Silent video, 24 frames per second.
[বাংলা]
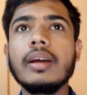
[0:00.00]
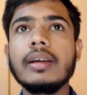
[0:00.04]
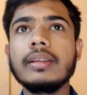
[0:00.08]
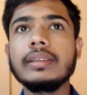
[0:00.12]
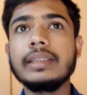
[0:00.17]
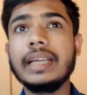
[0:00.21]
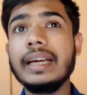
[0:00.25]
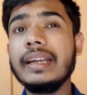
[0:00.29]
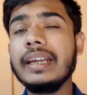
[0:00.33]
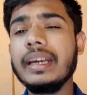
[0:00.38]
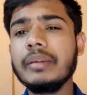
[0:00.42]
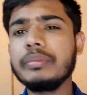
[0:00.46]

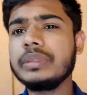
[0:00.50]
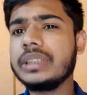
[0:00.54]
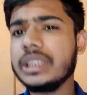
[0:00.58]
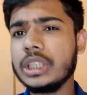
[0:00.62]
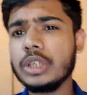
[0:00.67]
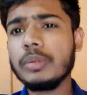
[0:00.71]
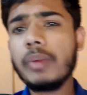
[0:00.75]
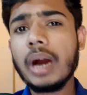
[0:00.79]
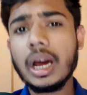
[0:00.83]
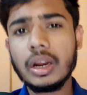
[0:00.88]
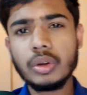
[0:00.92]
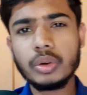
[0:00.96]
দেন এমসিকিউ
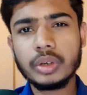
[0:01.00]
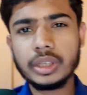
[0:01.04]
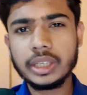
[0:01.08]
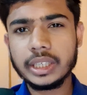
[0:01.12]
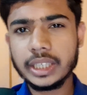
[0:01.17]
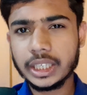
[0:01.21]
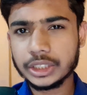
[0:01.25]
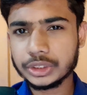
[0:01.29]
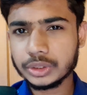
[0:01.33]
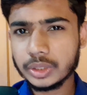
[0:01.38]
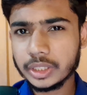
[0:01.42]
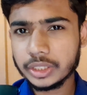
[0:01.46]
ভালো
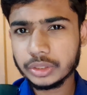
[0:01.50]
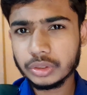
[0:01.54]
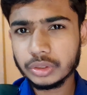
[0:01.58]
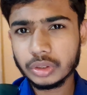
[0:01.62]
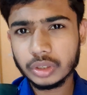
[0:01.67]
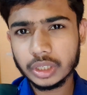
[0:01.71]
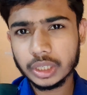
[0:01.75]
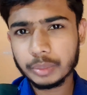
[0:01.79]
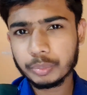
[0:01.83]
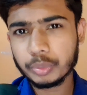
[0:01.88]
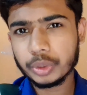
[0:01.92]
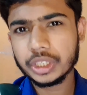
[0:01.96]
হইলেই আসলে এই
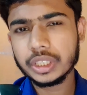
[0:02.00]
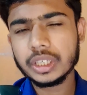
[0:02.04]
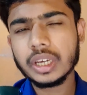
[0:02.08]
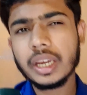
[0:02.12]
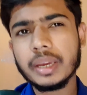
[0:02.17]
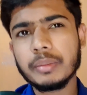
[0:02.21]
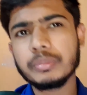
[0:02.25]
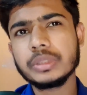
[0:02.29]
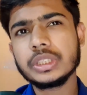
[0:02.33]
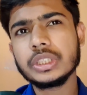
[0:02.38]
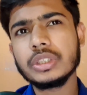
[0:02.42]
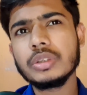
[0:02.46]
ধরনের পরীক্ষা
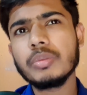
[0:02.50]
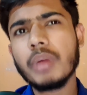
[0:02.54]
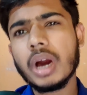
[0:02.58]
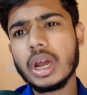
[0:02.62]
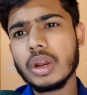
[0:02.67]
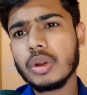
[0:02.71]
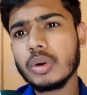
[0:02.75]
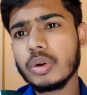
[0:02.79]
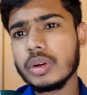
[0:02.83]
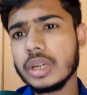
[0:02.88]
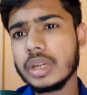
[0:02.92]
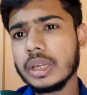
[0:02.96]
এমসিকিউ
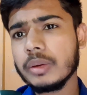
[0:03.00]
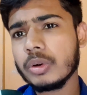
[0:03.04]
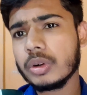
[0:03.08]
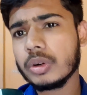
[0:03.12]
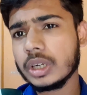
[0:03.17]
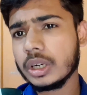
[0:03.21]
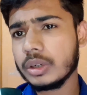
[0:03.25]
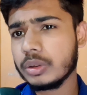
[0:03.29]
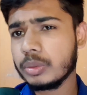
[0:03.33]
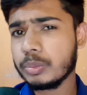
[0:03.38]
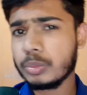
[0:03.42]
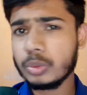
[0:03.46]
ভালো হলে
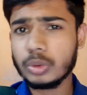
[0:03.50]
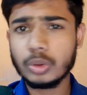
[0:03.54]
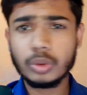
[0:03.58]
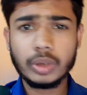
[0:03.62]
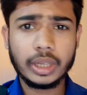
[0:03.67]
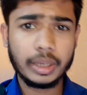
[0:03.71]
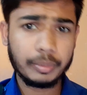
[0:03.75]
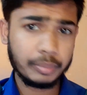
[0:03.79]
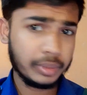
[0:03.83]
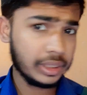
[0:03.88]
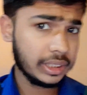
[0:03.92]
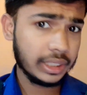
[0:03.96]
অন্যান্য পুকগুলো
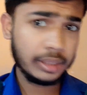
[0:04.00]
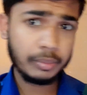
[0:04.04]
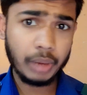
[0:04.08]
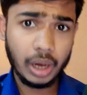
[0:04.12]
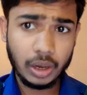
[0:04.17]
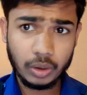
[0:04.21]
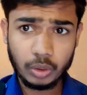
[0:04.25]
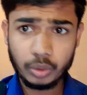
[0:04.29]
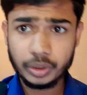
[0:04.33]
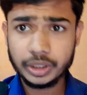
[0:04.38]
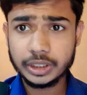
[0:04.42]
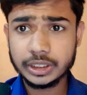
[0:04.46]
এমনিতেই
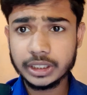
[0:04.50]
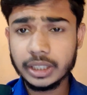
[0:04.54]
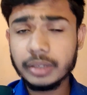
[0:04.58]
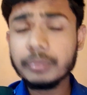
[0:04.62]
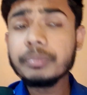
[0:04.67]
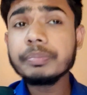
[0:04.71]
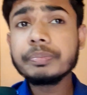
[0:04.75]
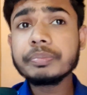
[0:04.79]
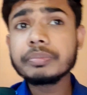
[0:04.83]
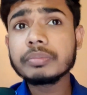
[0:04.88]
ভালো হয়ে যায়